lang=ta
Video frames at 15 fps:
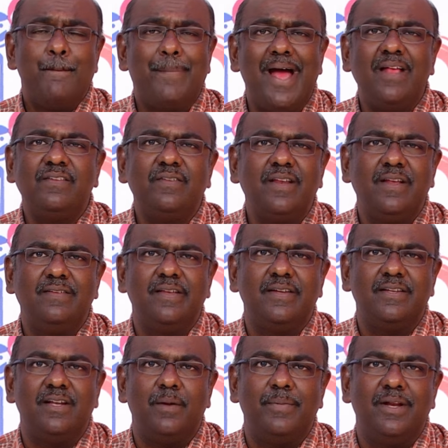
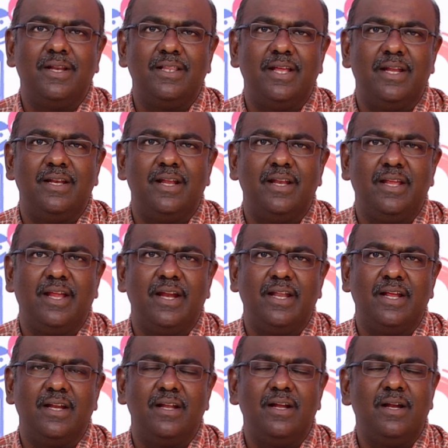பேஸ்டரைசேஷன் அப்படின்றது என்னன்னு
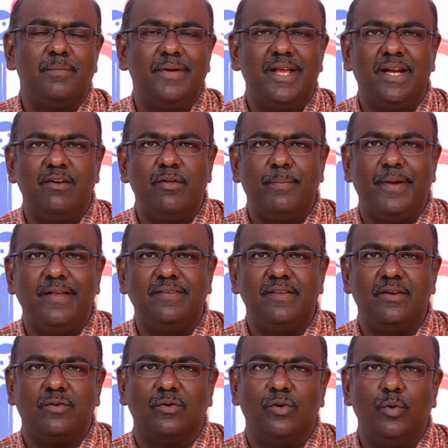கேட்டிங்கன்னா நம்ம ஏற்கனவே
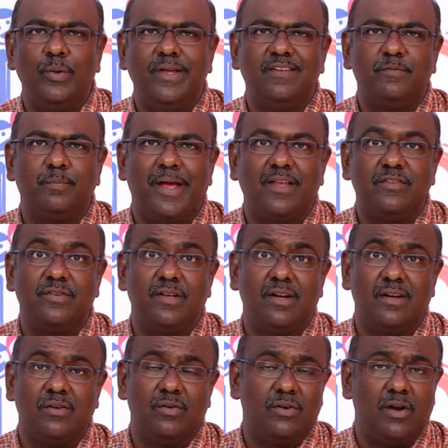பேசியிருக்கோம் லூயிஸ்
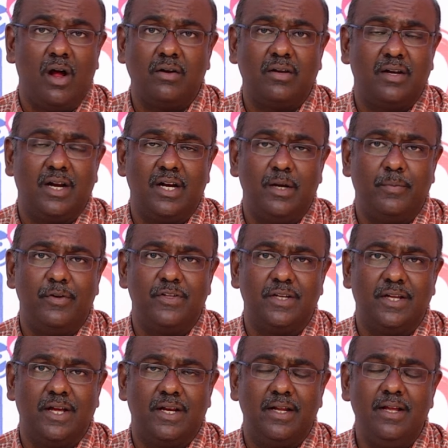பேஸ்டர்ன்ற ஒரு டாக்டர்
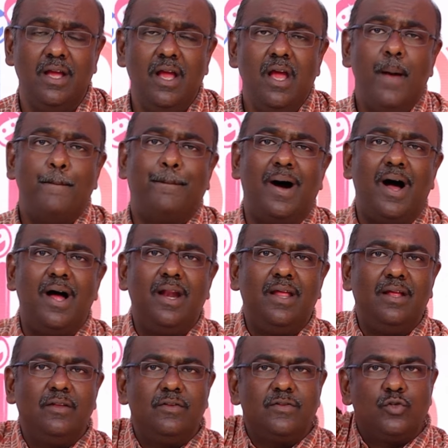கண்டுபிடிச்சிருக்காரு
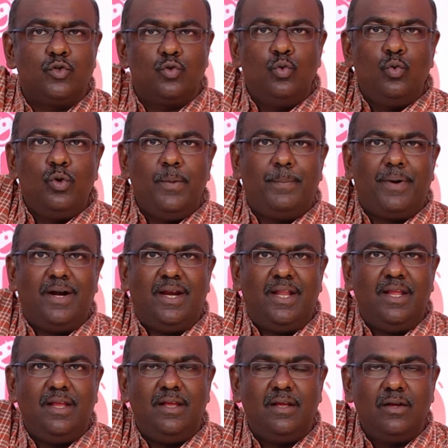பாலை சூடு
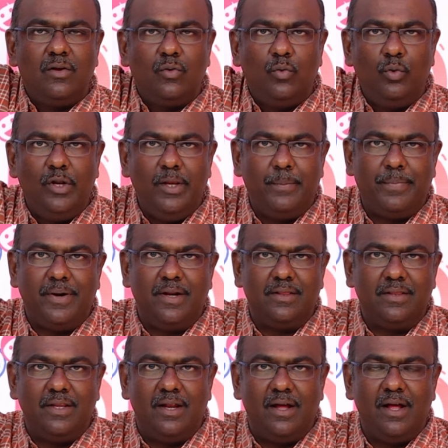பண்ணி
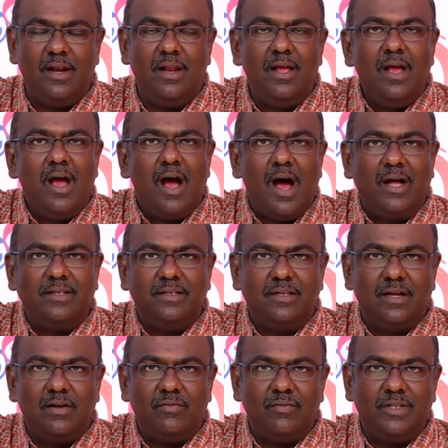குளிர்படுத்தினால்
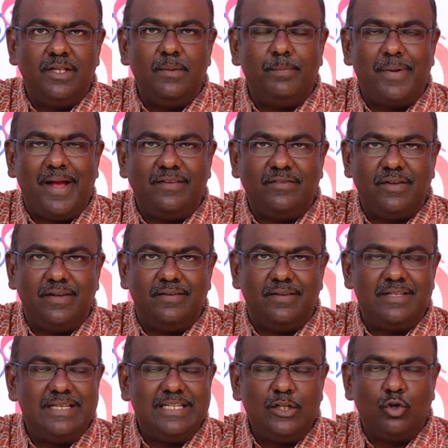அதுதான் வந்து
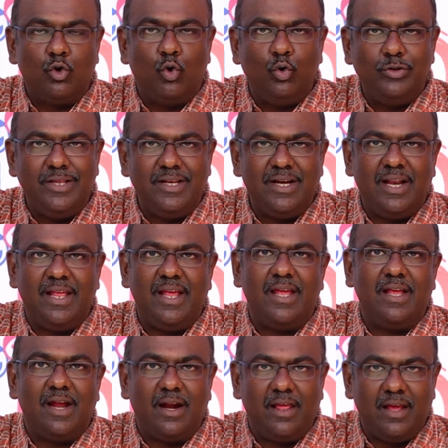பேஸ்டரைசேஷன் இது
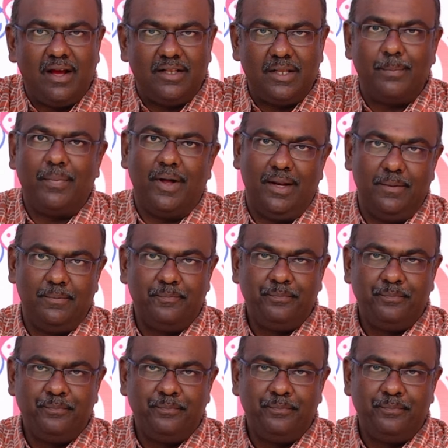கொதிநிலையை அடையாத பால்